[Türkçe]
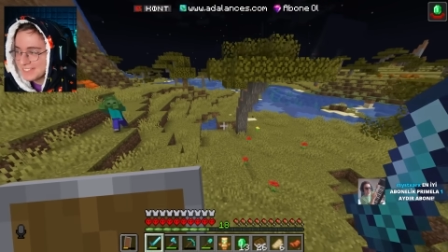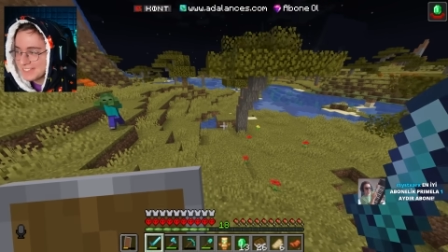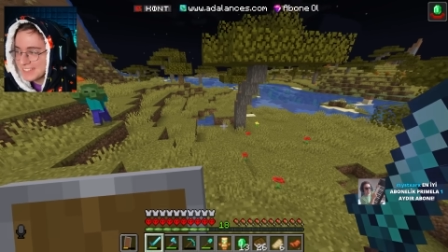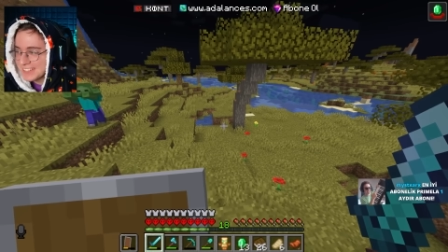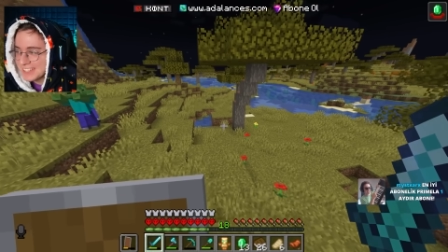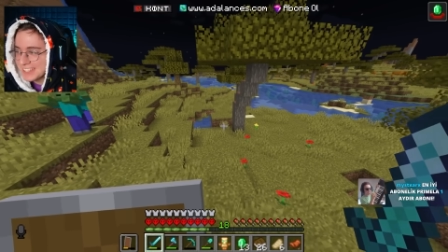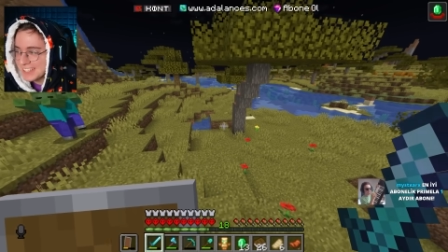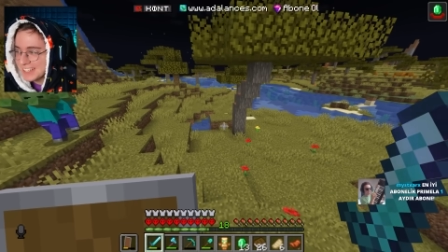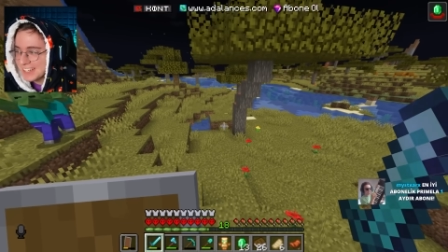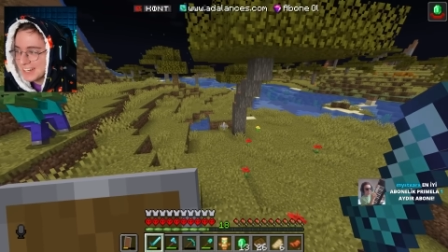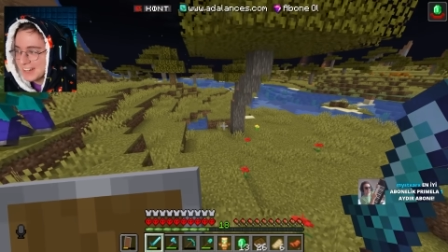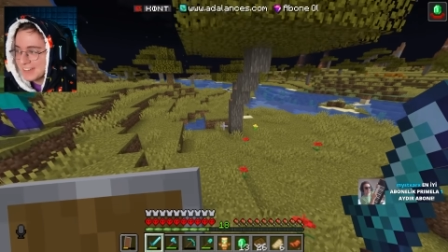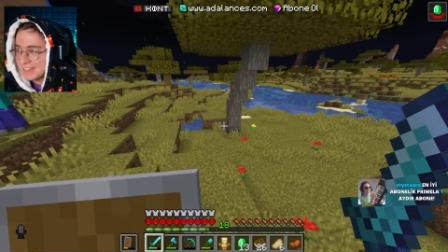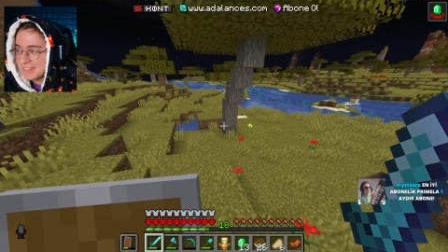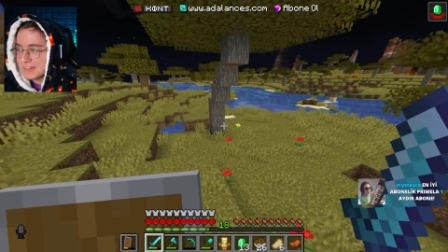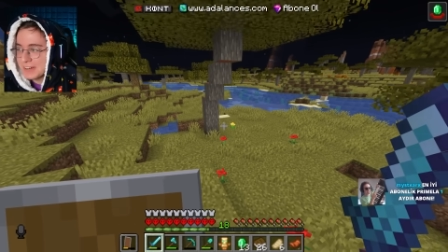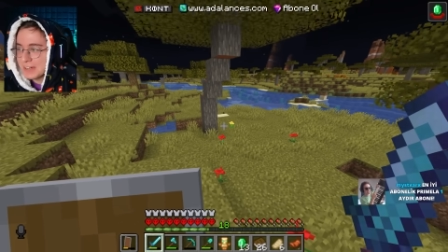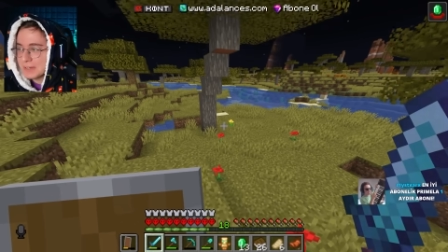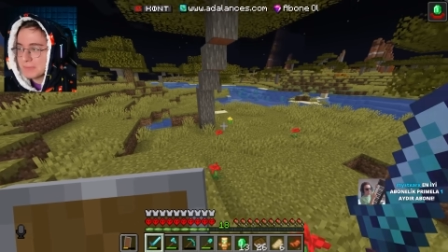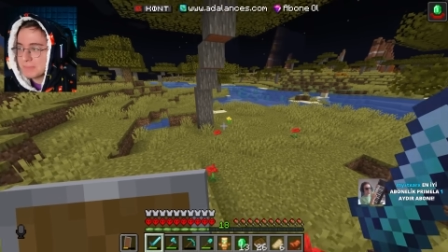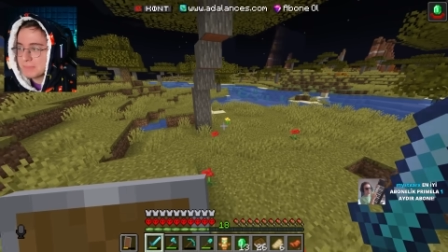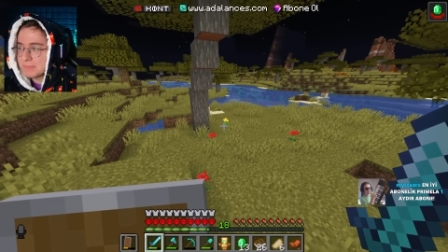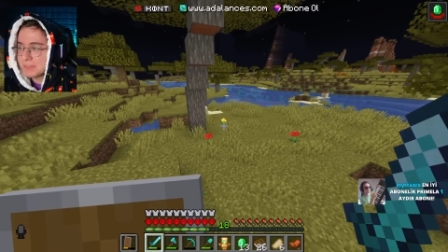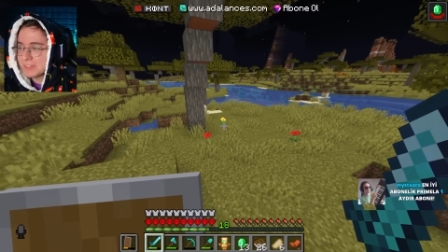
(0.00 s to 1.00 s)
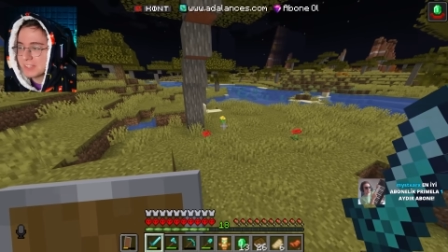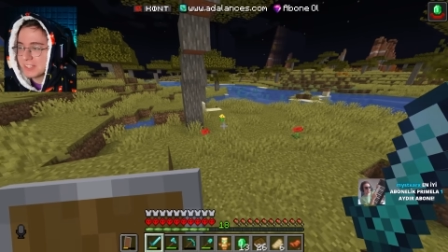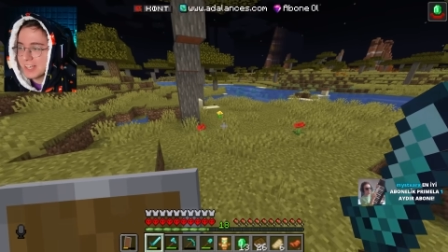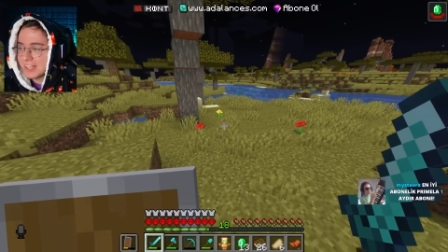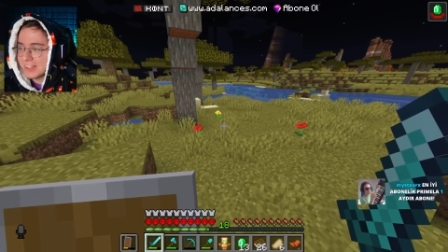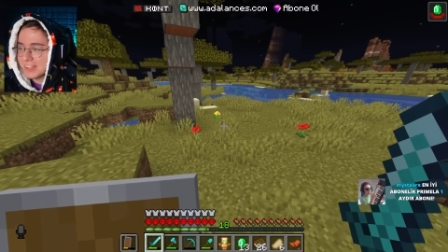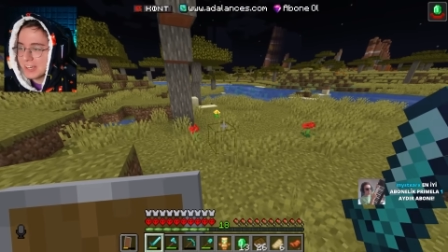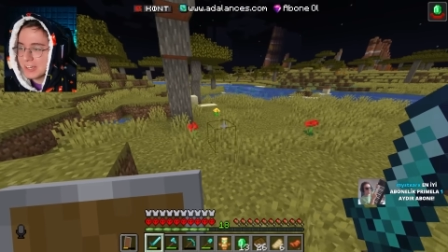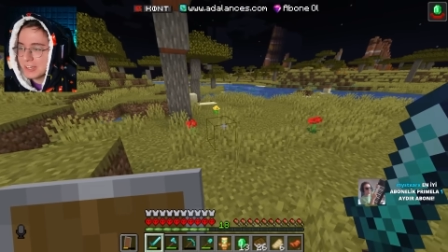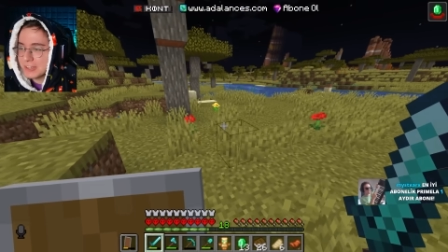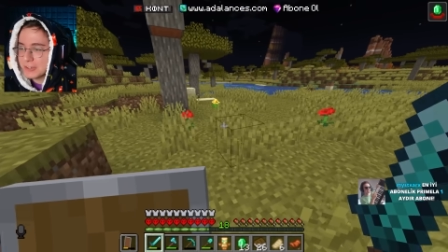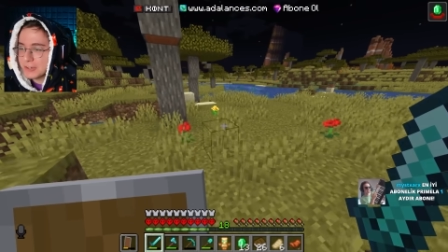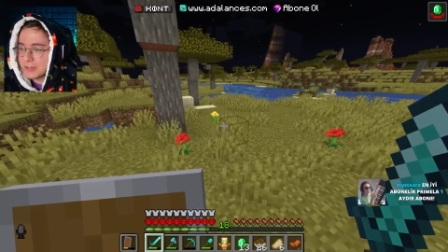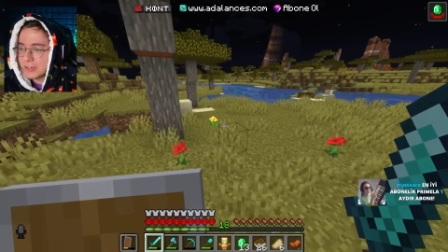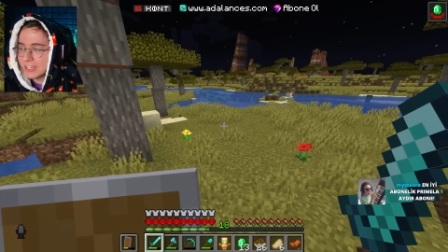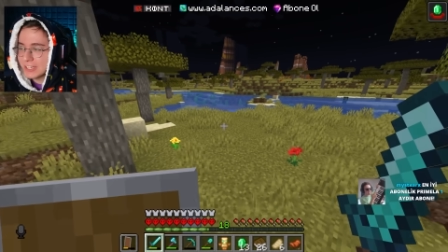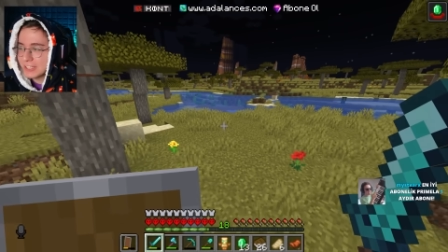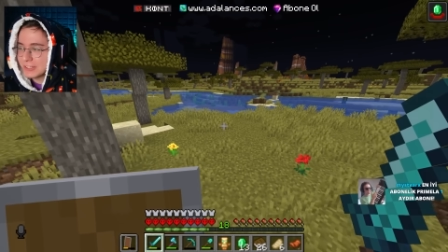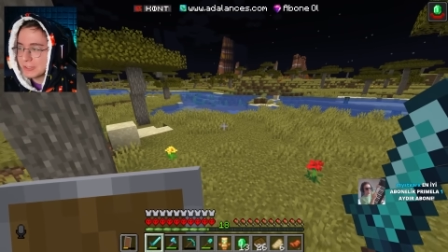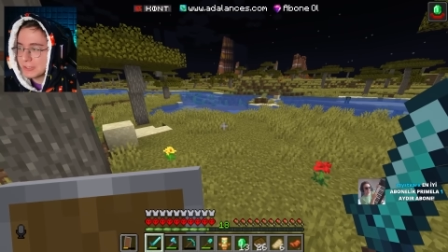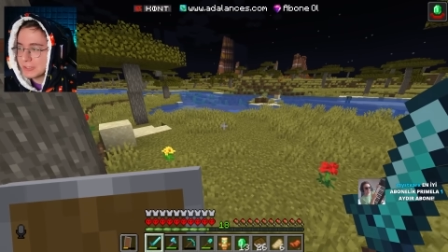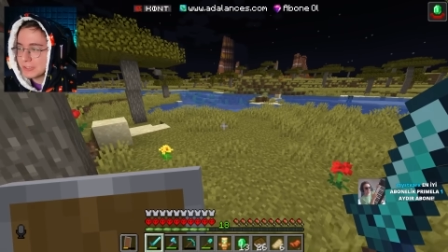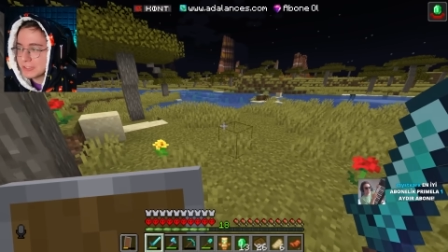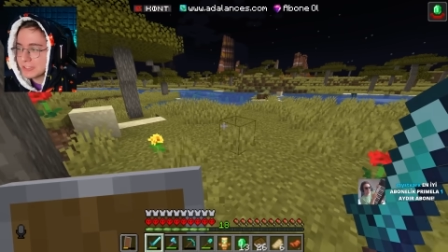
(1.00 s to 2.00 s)
Peki abi bak bir tane daha köye
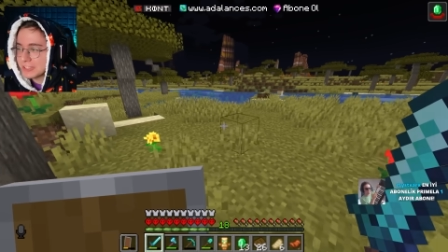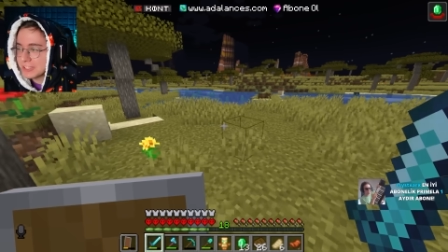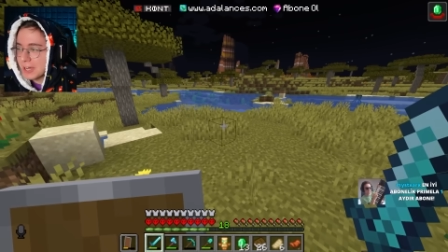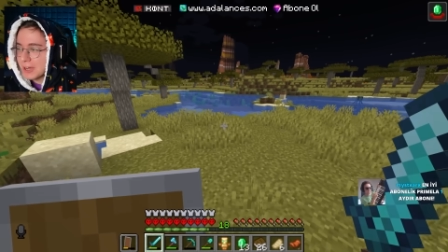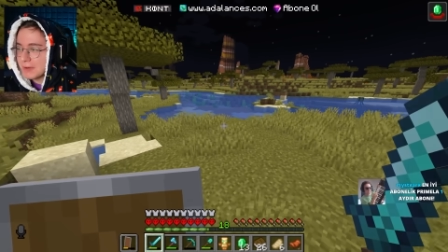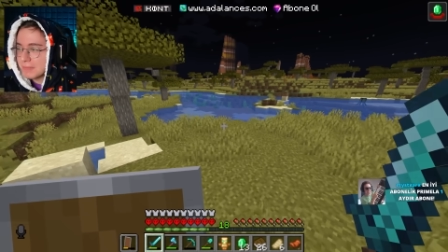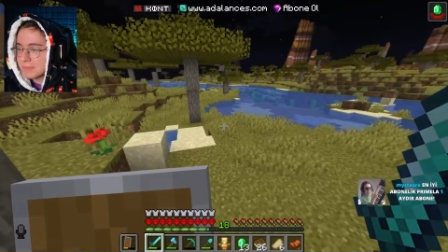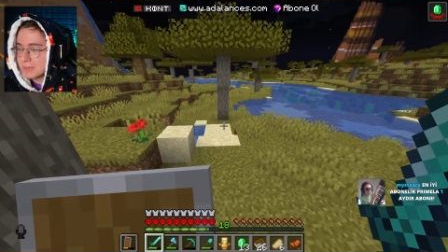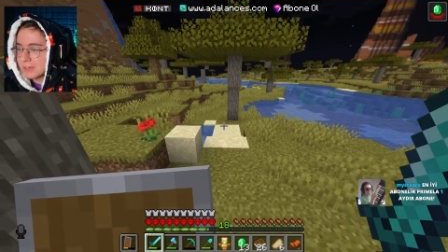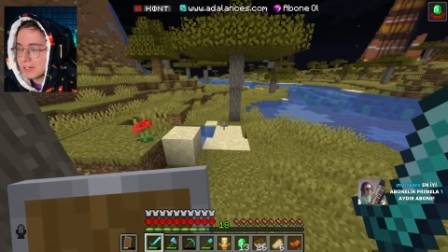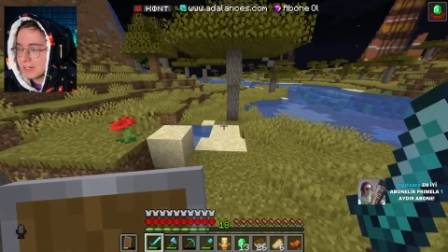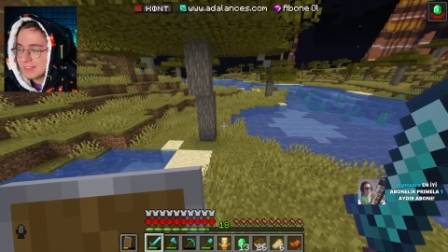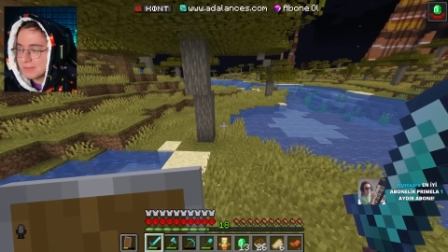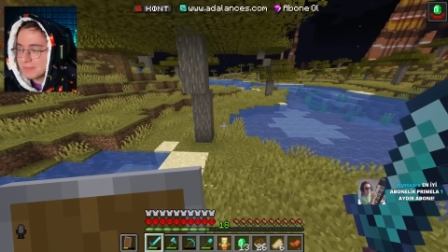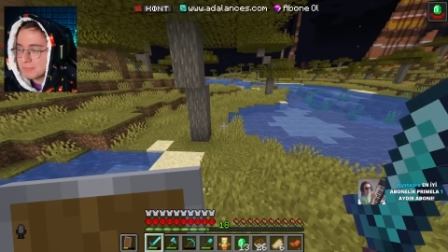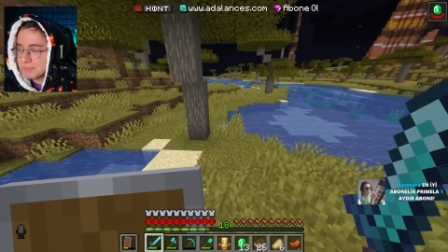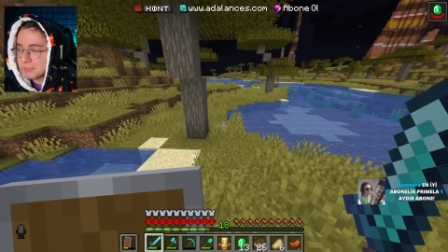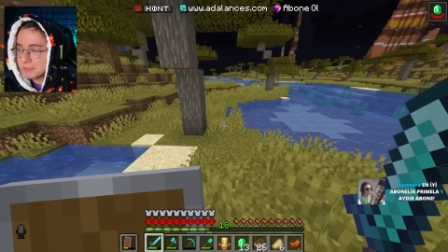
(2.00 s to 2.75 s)
gidiyoruz tamam mı?